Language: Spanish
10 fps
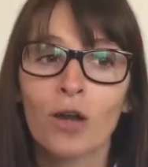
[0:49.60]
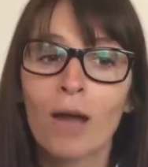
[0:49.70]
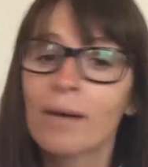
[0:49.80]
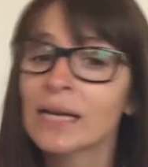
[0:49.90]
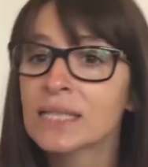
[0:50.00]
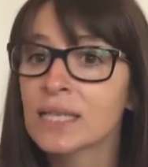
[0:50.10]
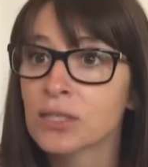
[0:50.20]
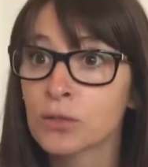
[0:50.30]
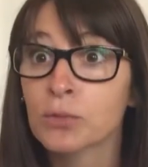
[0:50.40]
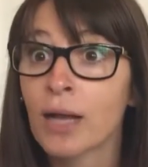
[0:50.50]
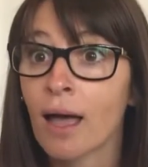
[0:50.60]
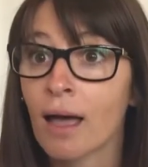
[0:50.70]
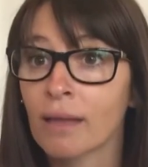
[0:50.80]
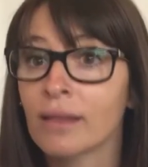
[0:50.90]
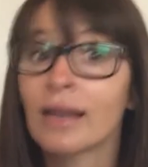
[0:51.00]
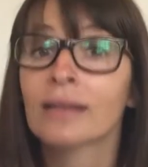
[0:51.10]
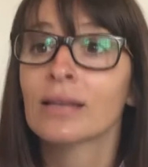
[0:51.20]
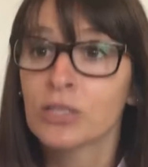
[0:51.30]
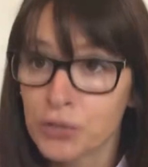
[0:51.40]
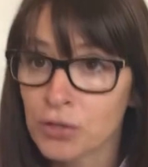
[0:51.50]
Las varices es una
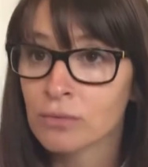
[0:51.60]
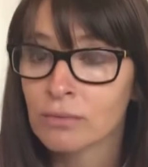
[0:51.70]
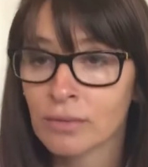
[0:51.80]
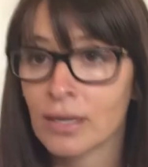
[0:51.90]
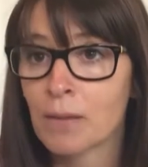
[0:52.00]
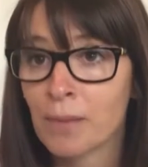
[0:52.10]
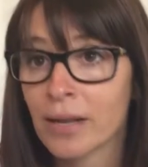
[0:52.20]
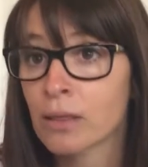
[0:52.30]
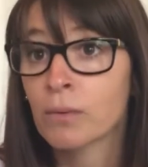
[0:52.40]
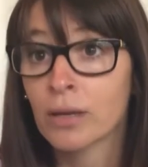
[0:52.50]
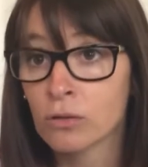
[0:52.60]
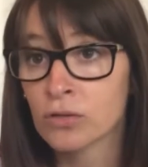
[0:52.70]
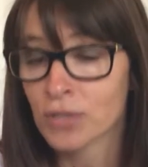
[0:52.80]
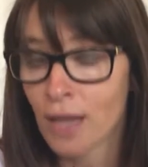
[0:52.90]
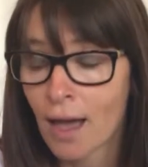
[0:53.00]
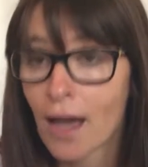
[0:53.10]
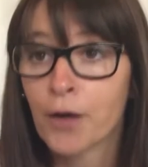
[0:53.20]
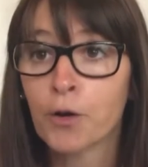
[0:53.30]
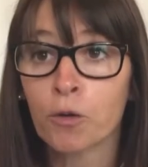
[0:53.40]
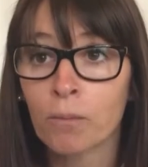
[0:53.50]
dilatación de la pared venosa
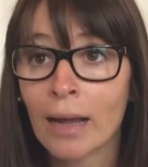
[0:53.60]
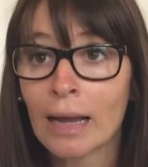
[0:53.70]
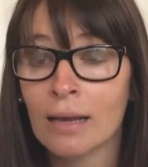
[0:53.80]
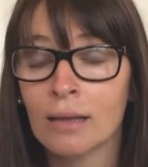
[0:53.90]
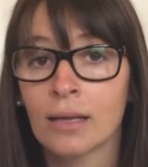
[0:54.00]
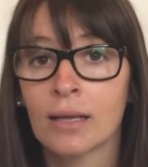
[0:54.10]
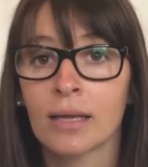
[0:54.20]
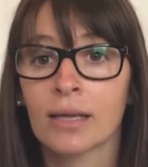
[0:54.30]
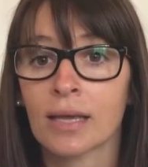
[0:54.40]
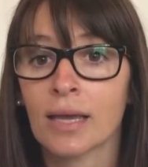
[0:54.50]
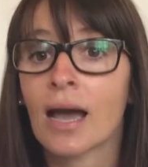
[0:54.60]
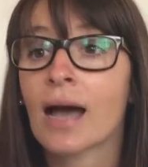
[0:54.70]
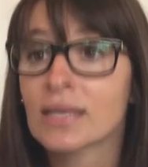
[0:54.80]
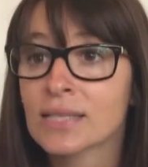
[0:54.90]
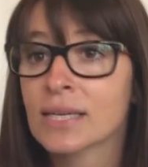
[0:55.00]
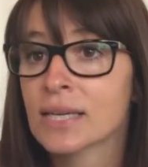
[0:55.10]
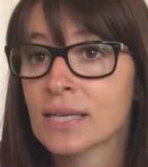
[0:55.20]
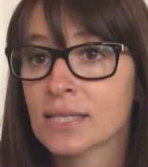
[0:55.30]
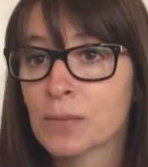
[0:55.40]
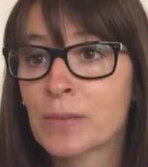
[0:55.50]
anormal que hace
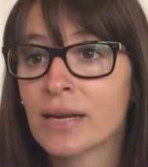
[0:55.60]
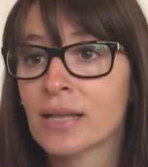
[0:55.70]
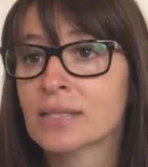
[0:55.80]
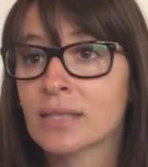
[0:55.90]
que esa pared